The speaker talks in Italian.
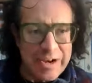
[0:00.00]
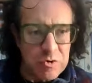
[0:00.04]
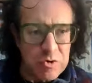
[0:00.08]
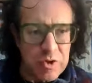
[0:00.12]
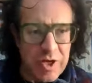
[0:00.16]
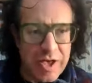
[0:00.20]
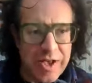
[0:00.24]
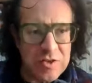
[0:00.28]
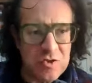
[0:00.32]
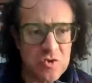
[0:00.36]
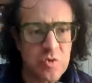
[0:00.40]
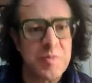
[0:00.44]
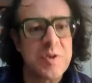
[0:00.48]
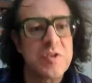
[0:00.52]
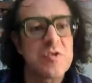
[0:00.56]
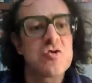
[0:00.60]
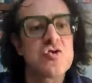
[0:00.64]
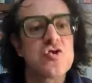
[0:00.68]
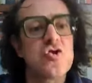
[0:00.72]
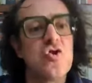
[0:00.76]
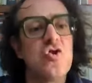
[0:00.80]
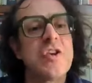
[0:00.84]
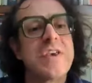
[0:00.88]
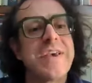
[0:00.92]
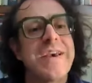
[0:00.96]
gli hanno dato, ma
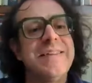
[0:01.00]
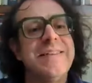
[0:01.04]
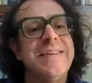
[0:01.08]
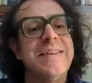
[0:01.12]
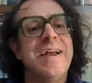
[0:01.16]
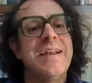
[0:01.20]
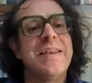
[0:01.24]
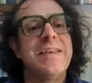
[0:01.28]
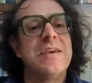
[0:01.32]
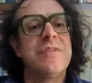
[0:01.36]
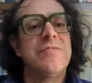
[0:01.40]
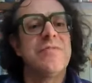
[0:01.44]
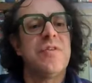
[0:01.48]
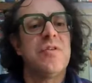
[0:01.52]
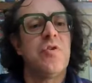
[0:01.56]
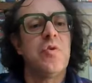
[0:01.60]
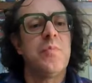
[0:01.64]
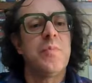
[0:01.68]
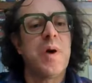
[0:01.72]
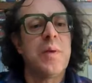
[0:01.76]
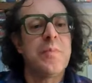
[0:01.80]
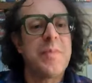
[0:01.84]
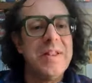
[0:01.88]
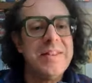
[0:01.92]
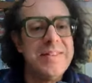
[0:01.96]
non sono i cardinali che fanno
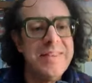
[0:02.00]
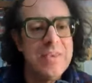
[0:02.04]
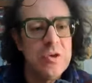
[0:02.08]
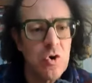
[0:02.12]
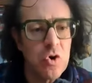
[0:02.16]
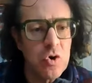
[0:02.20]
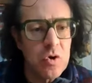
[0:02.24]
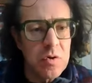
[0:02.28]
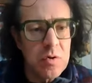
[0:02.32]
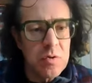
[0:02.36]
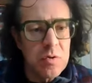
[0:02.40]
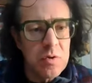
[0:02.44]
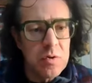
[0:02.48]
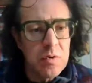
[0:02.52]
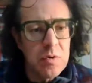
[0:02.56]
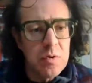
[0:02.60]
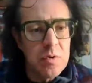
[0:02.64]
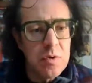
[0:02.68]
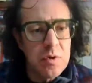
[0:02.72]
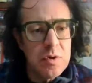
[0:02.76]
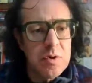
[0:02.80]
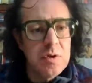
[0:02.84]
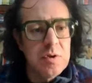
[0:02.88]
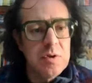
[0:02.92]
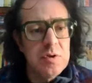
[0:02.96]
il Papa, è Dio.
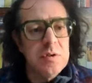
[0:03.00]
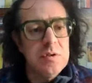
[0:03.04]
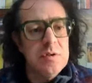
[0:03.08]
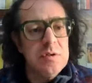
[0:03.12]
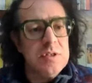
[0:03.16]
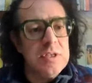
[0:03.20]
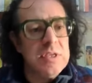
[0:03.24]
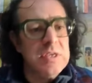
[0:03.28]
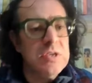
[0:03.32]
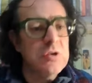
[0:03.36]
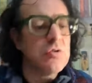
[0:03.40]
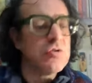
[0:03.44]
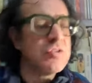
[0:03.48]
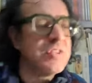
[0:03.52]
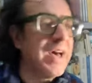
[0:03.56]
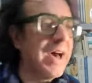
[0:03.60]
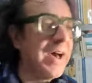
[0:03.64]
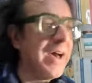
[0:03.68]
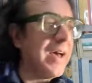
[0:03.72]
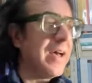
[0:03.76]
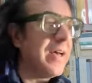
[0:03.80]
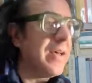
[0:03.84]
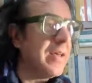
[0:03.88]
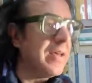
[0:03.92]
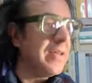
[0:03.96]
Dio
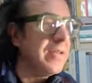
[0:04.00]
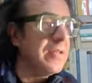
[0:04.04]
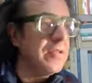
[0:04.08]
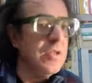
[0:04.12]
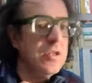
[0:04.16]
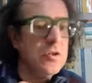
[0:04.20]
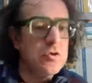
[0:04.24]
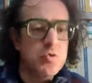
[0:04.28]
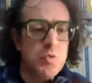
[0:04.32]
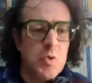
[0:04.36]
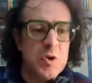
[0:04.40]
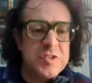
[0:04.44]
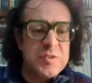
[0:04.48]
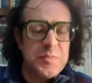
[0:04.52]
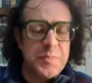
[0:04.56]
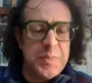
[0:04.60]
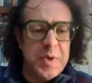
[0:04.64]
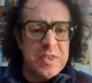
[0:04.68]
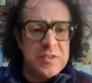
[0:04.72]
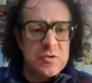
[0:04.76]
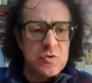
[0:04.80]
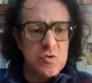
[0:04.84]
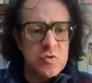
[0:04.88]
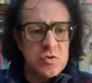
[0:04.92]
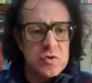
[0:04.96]
dà il tuo
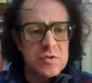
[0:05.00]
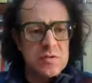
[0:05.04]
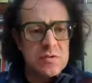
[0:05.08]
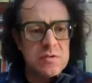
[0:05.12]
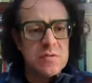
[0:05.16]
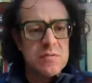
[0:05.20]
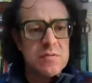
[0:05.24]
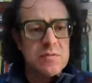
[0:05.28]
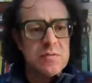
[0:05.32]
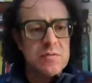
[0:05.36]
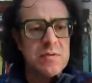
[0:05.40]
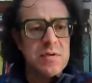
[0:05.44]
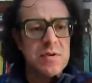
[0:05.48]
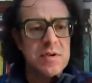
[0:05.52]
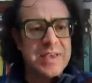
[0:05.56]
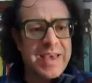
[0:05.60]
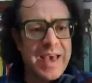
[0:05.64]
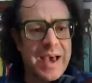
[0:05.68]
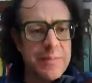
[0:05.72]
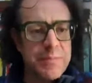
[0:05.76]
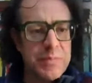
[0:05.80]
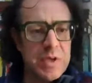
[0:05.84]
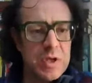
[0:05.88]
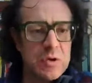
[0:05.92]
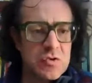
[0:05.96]
espetus
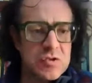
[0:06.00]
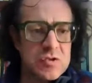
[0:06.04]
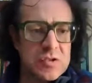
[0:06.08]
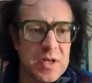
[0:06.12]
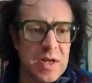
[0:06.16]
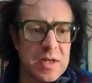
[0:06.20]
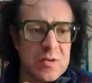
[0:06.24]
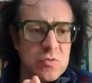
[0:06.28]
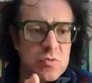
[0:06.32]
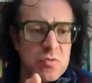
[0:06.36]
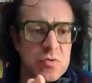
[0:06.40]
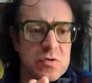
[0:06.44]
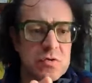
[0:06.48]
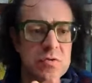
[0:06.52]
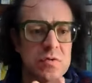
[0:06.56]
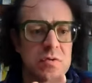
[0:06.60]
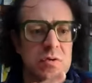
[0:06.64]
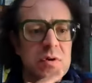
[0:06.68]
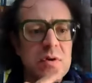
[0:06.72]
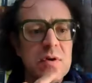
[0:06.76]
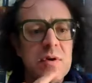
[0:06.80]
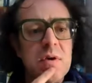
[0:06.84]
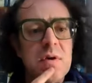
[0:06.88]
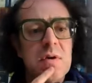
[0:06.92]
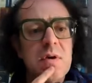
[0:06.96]
cambia lo
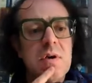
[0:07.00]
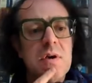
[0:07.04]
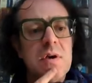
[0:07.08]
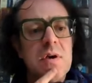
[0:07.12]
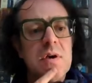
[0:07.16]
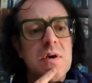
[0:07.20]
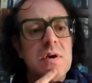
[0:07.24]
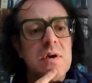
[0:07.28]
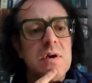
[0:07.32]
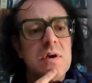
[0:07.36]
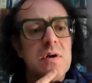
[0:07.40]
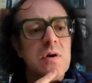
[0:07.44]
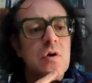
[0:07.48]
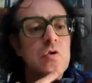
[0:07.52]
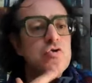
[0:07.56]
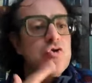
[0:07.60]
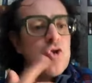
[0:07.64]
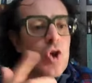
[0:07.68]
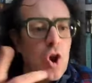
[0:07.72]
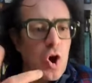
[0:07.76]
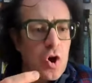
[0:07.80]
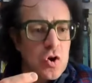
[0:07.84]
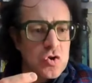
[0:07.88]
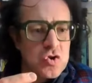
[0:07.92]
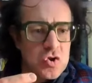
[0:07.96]
status
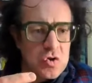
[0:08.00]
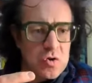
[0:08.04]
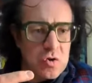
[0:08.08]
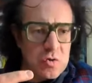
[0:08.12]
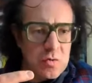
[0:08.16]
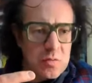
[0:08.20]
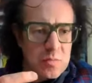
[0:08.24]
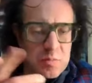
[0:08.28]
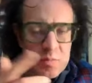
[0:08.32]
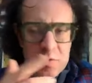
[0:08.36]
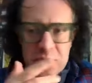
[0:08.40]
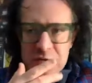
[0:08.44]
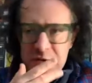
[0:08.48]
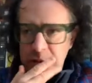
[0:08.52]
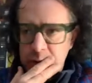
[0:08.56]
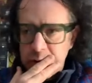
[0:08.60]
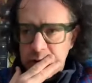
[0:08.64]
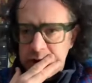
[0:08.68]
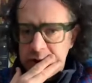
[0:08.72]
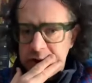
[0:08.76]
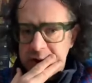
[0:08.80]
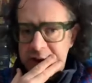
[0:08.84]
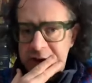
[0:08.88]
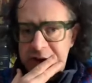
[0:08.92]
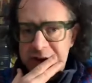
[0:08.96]
ontologico,
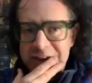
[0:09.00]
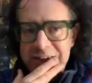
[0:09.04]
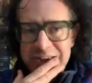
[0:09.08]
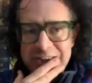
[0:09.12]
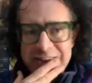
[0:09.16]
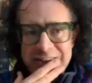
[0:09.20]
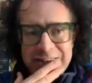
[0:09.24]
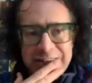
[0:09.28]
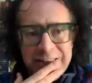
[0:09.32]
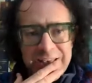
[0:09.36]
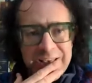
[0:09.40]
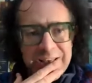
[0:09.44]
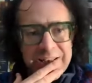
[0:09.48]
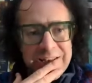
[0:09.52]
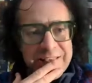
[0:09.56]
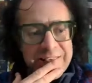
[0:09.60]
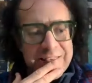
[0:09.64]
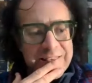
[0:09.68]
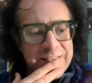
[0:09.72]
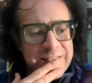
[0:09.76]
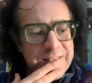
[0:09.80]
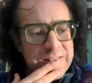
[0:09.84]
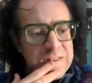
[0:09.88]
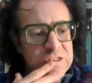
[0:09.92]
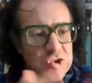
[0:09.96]
possiamo dire, del
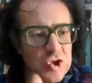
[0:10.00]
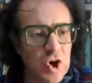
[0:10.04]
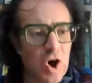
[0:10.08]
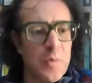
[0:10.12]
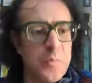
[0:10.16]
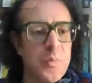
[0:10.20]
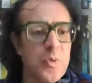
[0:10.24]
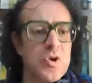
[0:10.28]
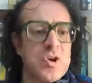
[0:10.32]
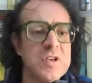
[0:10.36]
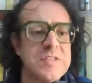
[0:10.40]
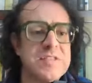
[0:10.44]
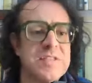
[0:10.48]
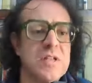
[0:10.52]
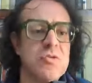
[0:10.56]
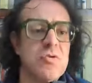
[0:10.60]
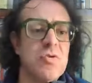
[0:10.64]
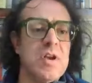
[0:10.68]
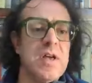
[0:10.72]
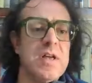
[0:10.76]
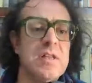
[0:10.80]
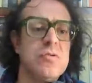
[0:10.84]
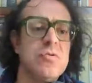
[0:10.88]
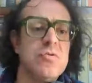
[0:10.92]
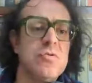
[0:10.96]
cardinale dopo che è
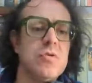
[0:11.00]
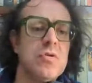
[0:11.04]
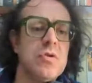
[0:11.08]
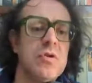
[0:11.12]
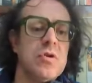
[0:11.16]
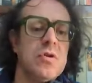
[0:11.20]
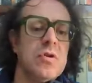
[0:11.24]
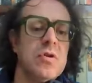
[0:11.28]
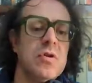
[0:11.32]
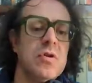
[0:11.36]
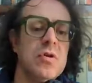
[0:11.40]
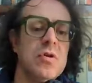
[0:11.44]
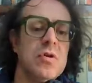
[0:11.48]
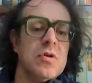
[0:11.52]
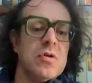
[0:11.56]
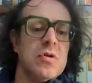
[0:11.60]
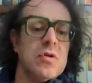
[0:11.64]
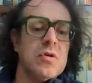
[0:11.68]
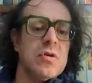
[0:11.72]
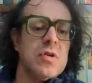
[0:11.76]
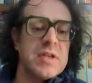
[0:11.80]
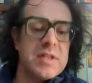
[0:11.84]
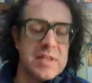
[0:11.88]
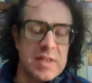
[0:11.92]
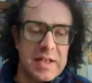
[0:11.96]
stato eletto,
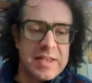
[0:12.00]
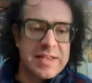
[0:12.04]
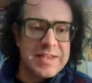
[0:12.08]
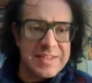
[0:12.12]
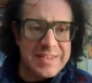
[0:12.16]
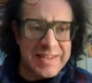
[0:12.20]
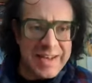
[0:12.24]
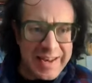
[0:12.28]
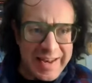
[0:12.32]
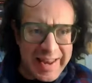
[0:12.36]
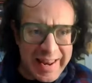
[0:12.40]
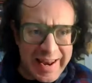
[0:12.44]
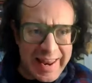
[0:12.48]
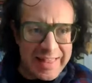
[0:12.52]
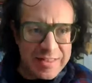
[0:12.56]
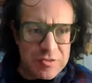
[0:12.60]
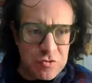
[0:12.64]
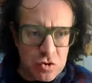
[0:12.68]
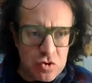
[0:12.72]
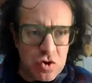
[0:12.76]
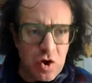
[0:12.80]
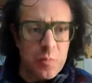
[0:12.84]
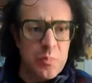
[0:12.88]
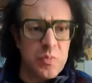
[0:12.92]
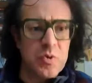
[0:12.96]
del cardinale
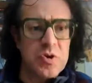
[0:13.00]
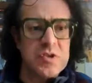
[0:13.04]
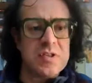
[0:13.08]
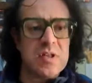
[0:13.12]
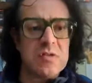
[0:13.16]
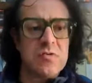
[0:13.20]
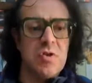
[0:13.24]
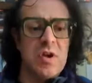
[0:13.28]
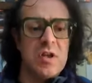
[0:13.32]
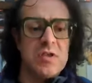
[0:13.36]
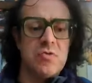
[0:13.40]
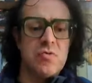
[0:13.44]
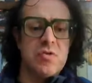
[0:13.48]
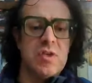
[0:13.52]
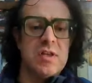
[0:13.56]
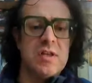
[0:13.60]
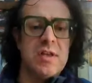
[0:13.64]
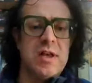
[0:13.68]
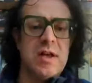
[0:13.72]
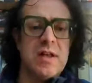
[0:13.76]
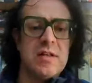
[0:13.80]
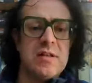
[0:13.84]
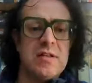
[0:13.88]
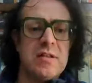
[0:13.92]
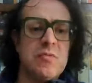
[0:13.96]
eletto dopo che è stato eletto
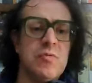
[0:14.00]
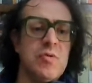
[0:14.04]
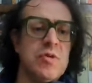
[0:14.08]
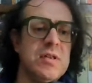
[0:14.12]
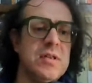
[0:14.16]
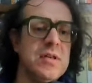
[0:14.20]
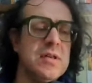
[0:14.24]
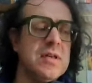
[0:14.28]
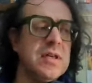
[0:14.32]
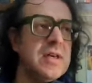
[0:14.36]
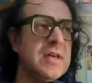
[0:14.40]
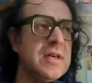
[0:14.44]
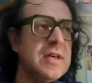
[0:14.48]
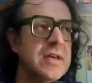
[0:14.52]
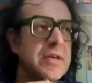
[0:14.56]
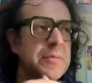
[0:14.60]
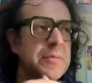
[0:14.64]
dagli altri. Quindi